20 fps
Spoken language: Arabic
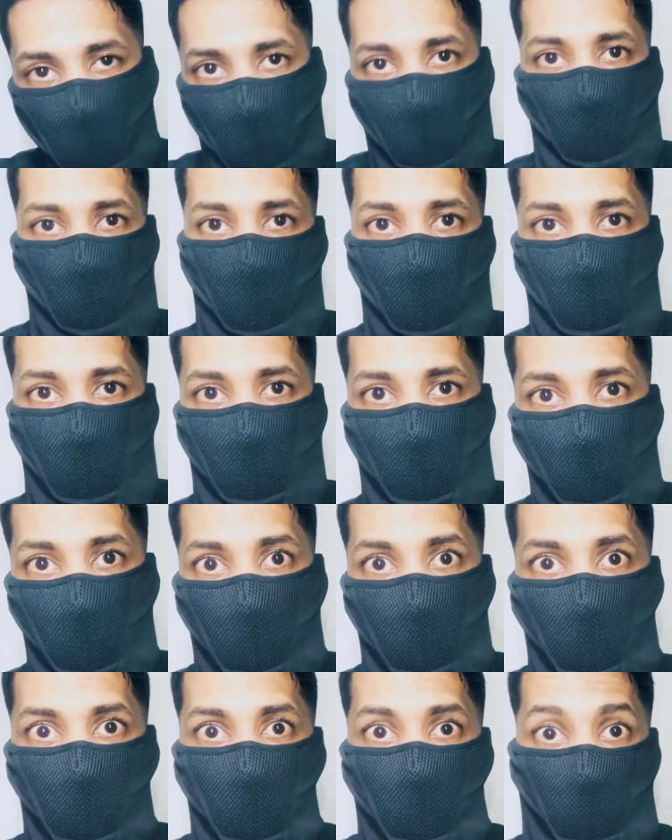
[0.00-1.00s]
دور قولها
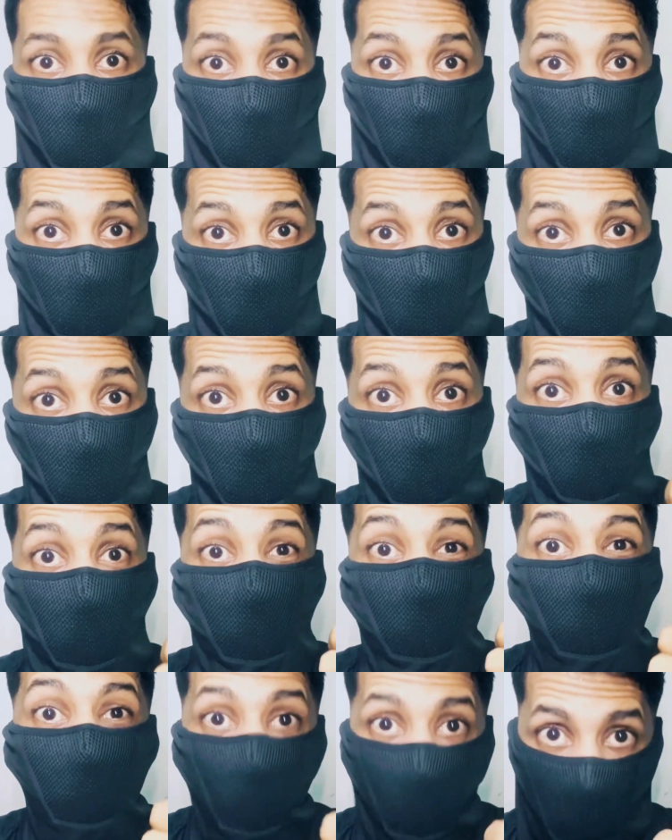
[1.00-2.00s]
قال عزيز
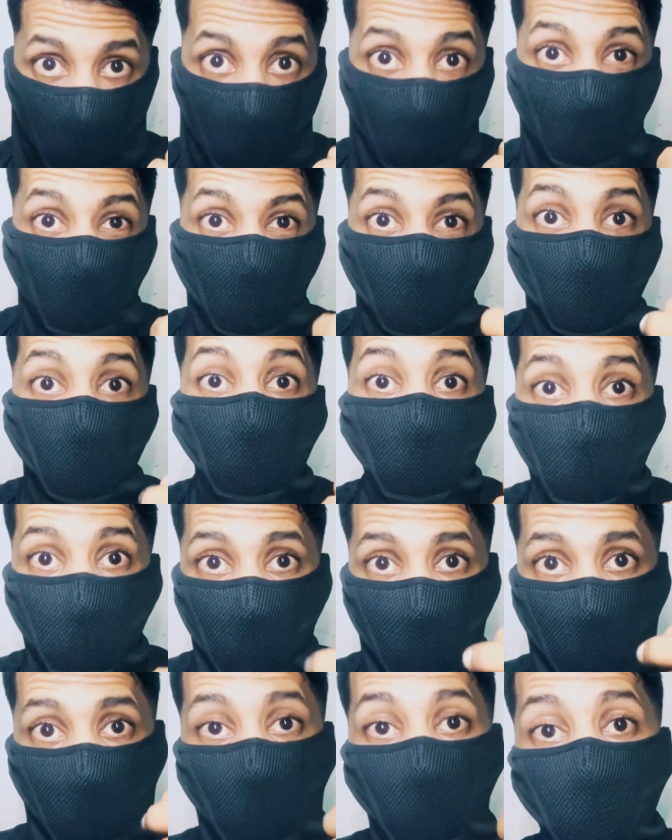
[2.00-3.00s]
عطاه باش
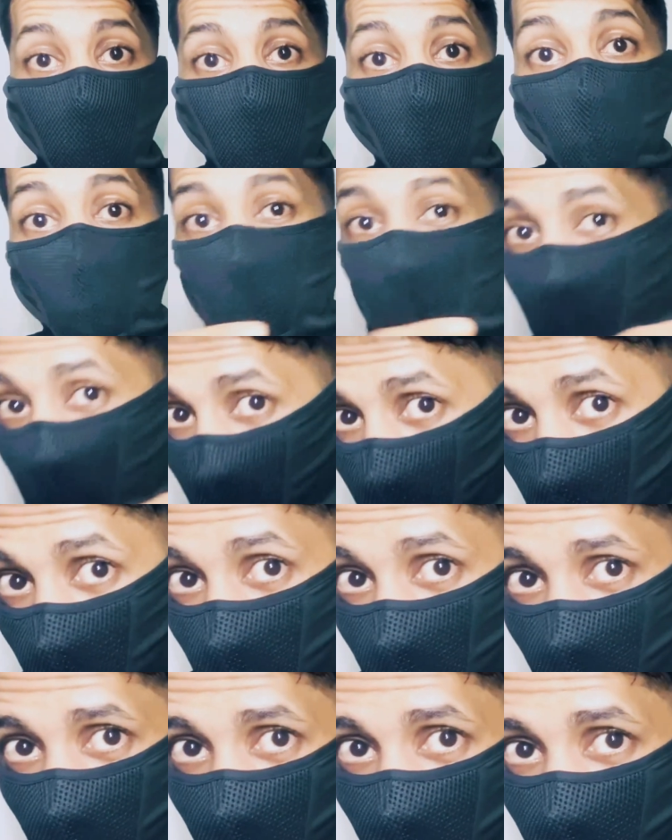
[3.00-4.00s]
يملك فمه ويحمي